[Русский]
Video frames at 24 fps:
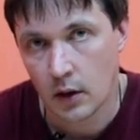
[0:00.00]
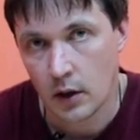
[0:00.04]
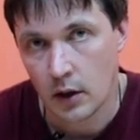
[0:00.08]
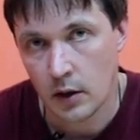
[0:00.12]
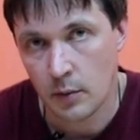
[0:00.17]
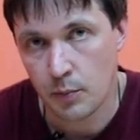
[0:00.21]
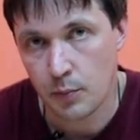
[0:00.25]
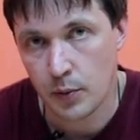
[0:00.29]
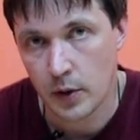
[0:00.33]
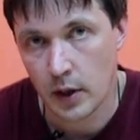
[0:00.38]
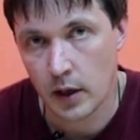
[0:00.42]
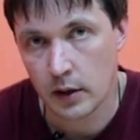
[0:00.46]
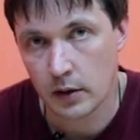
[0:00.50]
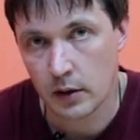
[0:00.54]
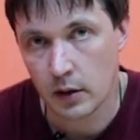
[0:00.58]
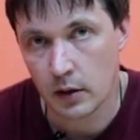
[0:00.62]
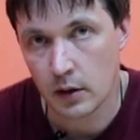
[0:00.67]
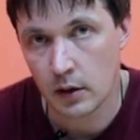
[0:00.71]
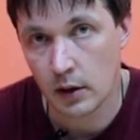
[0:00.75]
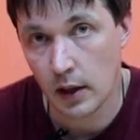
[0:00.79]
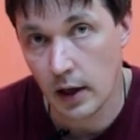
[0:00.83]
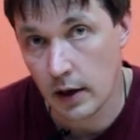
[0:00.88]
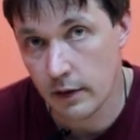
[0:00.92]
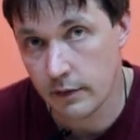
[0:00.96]
император
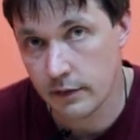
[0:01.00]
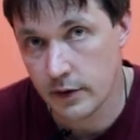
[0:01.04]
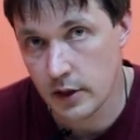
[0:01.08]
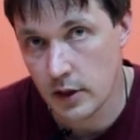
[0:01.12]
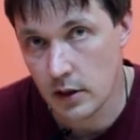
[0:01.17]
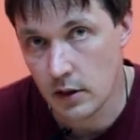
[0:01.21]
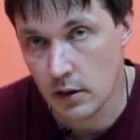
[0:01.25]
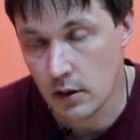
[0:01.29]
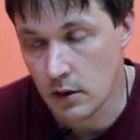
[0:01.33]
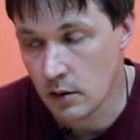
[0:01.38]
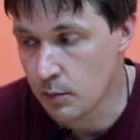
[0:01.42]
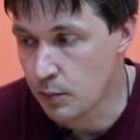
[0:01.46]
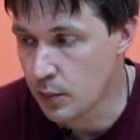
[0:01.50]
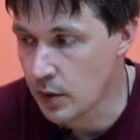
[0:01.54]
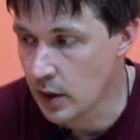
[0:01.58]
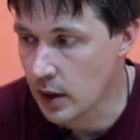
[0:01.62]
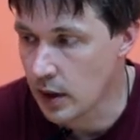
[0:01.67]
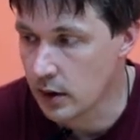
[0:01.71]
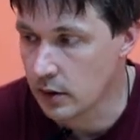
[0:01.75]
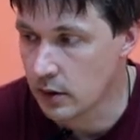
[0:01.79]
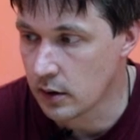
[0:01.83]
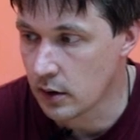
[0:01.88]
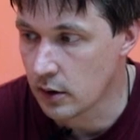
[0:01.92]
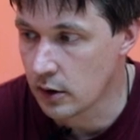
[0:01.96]
Клавдий и
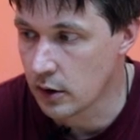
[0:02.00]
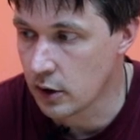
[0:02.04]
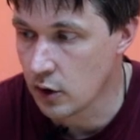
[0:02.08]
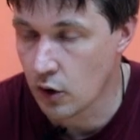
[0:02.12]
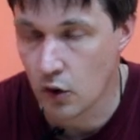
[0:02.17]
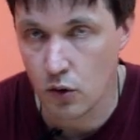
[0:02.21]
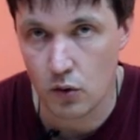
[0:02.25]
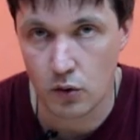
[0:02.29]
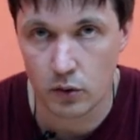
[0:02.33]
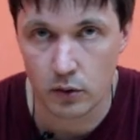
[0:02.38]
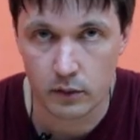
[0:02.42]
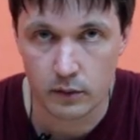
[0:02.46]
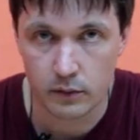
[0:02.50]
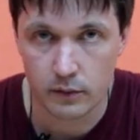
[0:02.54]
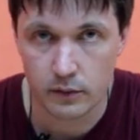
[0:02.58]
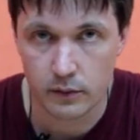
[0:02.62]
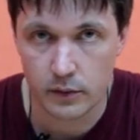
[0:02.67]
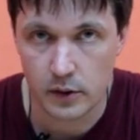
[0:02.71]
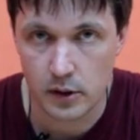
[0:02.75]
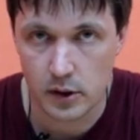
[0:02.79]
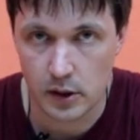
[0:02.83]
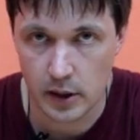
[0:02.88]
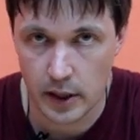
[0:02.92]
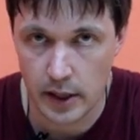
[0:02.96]
император Нерон,
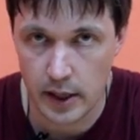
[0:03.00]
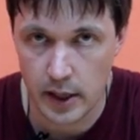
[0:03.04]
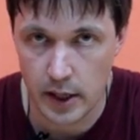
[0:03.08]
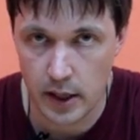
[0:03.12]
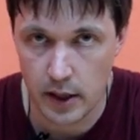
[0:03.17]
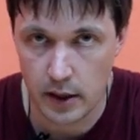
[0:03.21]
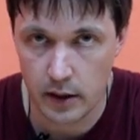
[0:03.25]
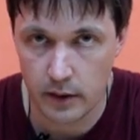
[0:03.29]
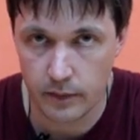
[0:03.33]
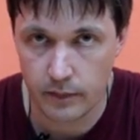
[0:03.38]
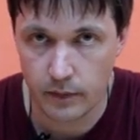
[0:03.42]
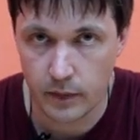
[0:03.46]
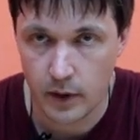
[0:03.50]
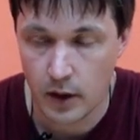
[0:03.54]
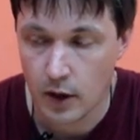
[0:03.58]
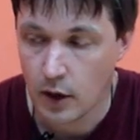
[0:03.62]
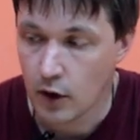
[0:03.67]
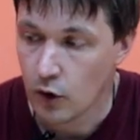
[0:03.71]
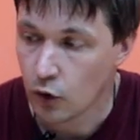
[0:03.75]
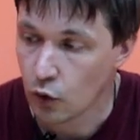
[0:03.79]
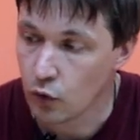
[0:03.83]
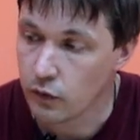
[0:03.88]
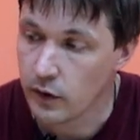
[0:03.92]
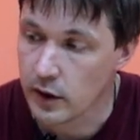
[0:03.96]
скорее.
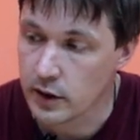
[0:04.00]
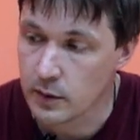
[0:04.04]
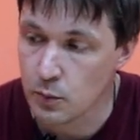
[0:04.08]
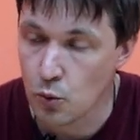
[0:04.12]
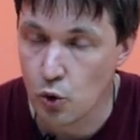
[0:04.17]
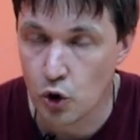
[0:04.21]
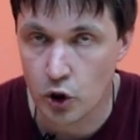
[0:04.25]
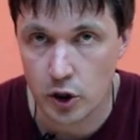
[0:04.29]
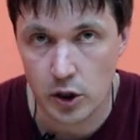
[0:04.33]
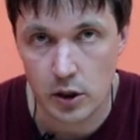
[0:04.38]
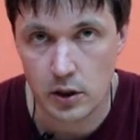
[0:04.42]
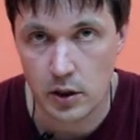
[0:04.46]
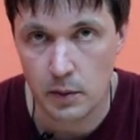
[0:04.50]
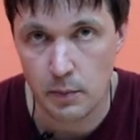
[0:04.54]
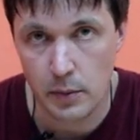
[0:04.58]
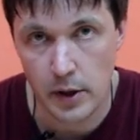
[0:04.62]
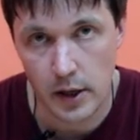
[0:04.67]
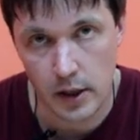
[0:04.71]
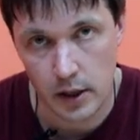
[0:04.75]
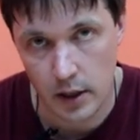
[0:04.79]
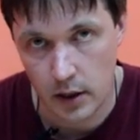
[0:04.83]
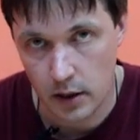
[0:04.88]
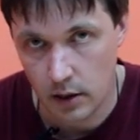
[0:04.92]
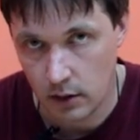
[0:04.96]
Ну, возможно,
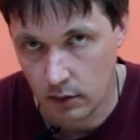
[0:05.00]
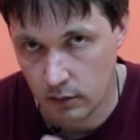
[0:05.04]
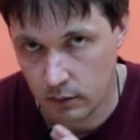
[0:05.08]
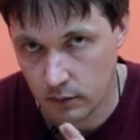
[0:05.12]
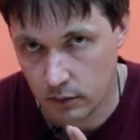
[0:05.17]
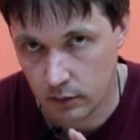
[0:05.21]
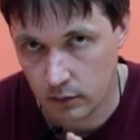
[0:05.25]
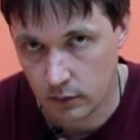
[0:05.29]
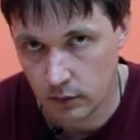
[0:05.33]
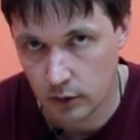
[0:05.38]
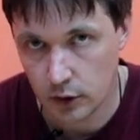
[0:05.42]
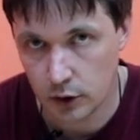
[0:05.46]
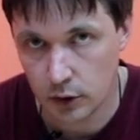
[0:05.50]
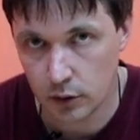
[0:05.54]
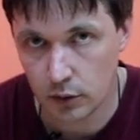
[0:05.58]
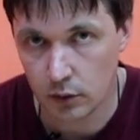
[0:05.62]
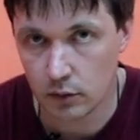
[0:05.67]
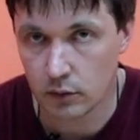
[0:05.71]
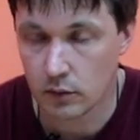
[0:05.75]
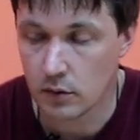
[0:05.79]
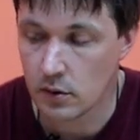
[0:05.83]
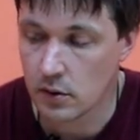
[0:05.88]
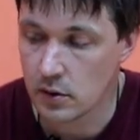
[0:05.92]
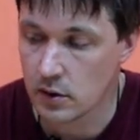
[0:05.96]
Тиберий
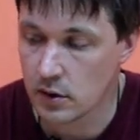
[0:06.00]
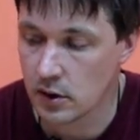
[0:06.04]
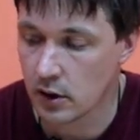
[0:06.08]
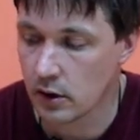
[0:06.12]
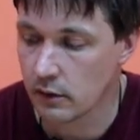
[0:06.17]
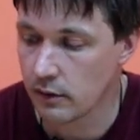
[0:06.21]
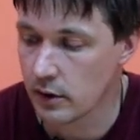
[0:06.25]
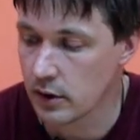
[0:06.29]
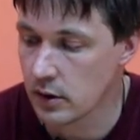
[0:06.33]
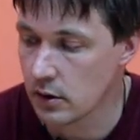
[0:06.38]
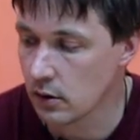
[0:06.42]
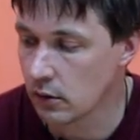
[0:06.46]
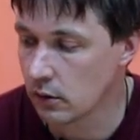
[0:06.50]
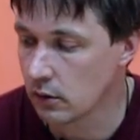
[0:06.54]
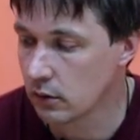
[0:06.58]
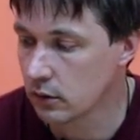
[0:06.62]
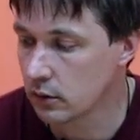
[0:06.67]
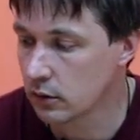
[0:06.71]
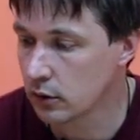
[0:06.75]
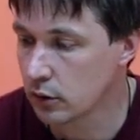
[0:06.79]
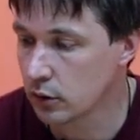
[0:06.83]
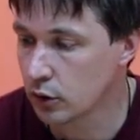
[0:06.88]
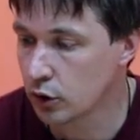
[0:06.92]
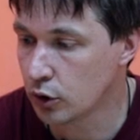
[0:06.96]
еще захватил
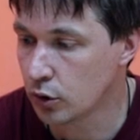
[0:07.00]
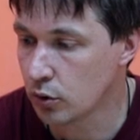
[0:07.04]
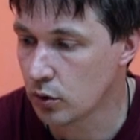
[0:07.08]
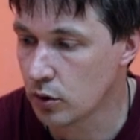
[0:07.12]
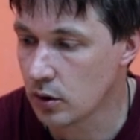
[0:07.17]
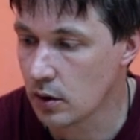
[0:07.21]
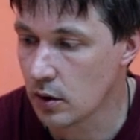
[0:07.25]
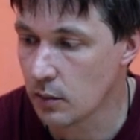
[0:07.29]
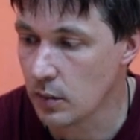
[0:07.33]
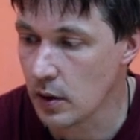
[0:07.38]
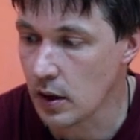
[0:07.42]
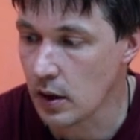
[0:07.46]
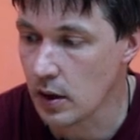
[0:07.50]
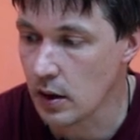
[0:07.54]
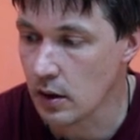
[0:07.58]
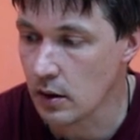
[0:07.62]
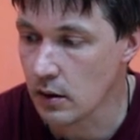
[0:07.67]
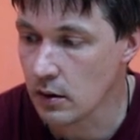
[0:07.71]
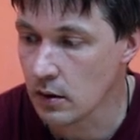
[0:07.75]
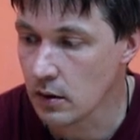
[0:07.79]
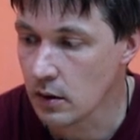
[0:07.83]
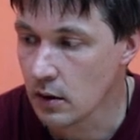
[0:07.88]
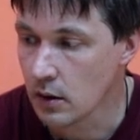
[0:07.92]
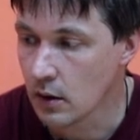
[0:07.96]
чуть-чуть
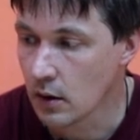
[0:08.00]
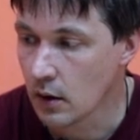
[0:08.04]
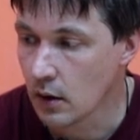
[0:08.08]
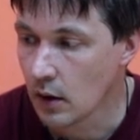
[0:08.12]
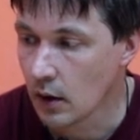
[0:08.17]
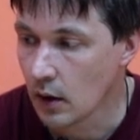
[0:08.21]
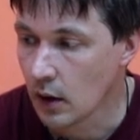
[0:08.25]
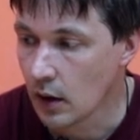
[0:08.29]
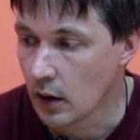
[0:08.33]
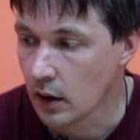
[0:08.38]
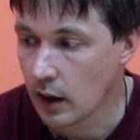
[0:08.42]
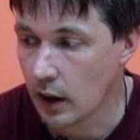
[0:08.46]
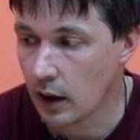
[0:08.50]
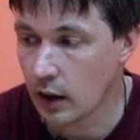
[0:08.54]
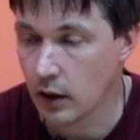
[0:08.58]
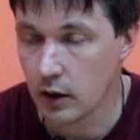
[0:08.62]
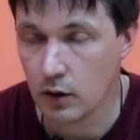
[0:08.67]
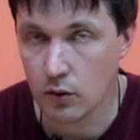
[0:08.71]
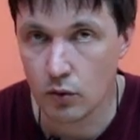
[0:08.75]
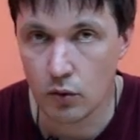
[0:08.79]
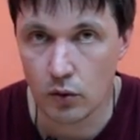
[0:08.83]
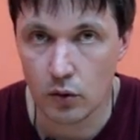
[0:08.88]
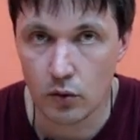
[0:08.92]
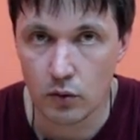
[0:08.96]
Тиберия,
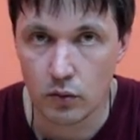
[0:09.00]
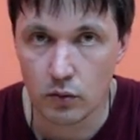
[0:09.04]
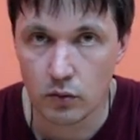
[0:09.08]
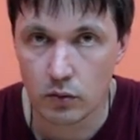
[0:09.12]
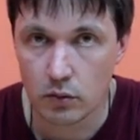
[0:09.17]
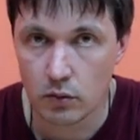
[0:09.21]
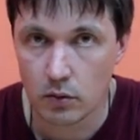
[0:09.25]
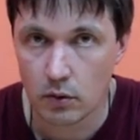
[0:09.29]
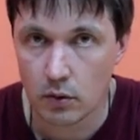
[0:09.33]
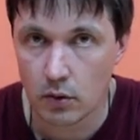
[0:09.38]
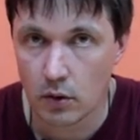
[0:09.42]
Калигулу